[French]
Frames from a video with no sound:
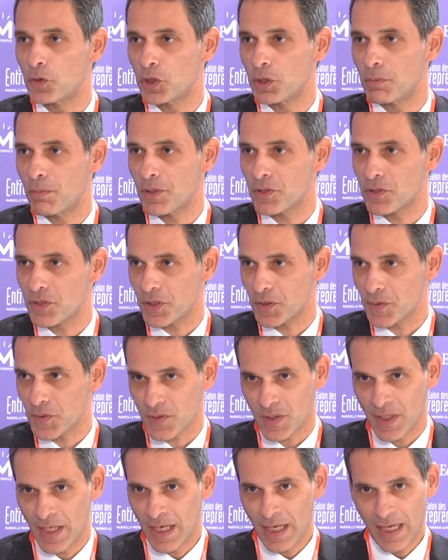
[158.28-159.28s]
de bonne
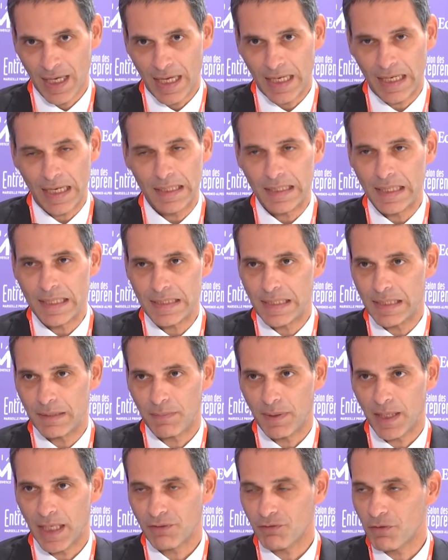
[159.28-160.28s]
chance et qu'ils n'hésitent
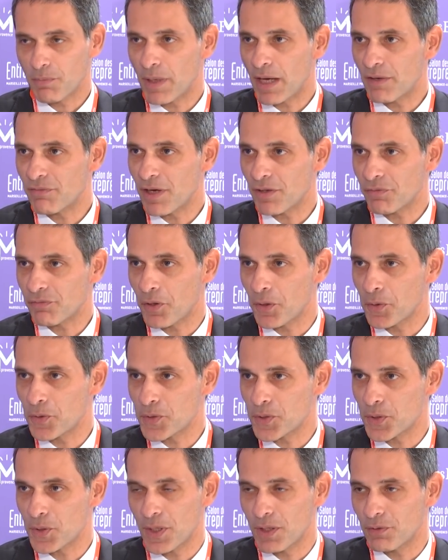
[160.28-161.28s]
pas. Il ne faut pas avoir froid aux
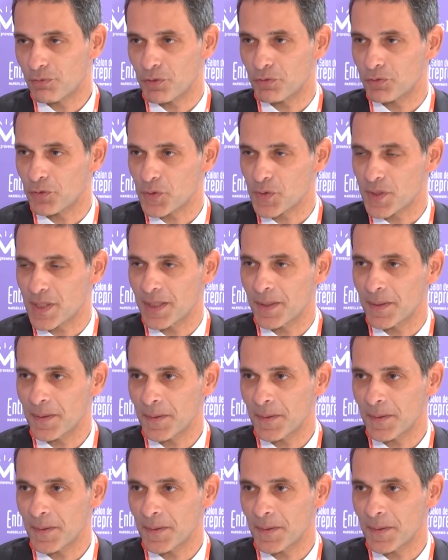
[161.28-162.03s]
yeux, il faut foncer.